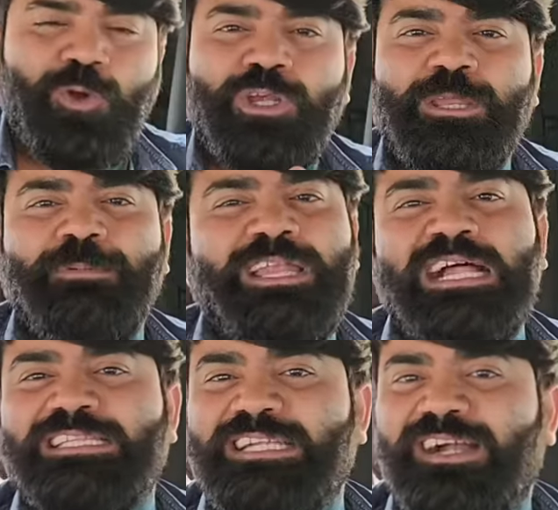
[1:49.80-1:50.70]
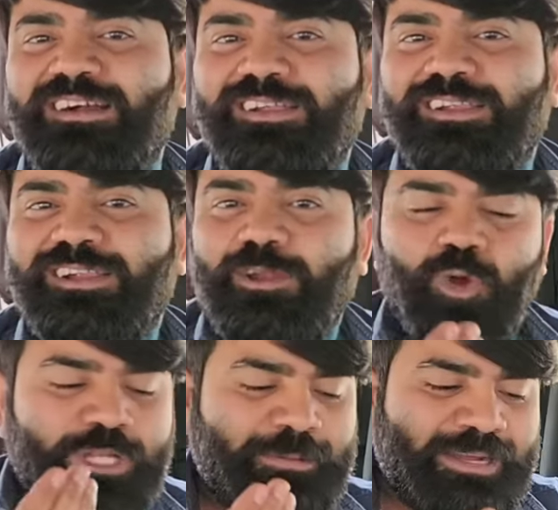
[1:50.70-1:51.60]
ओटीपी डाल दिया
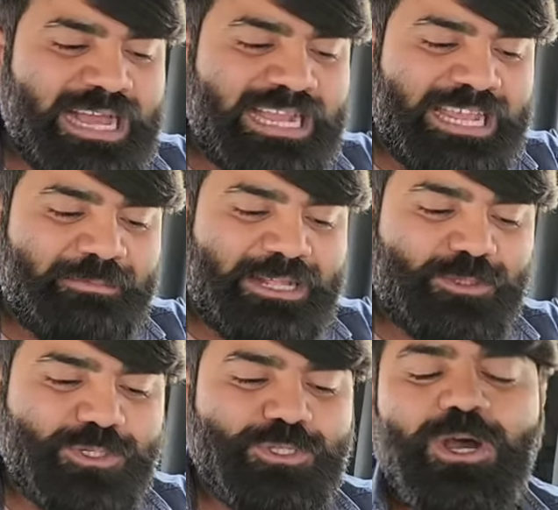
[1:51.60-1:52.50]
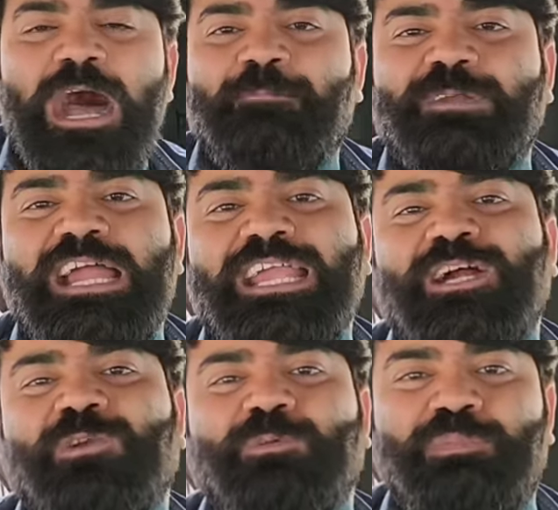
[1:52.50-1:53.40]
ओटीपी डालने के बाद दोस्तों आपका
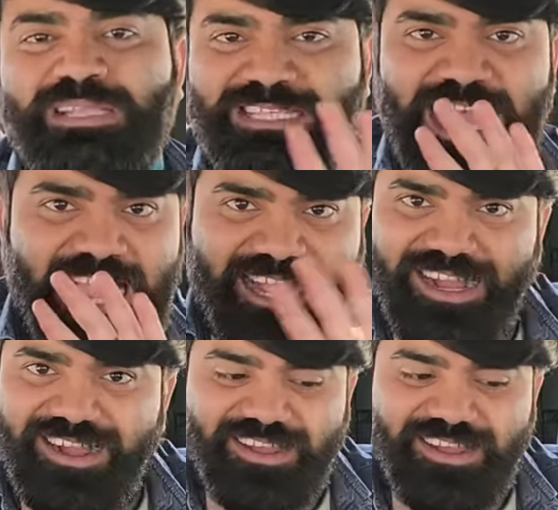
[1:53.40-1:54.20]
अकाउंट बन जाएगा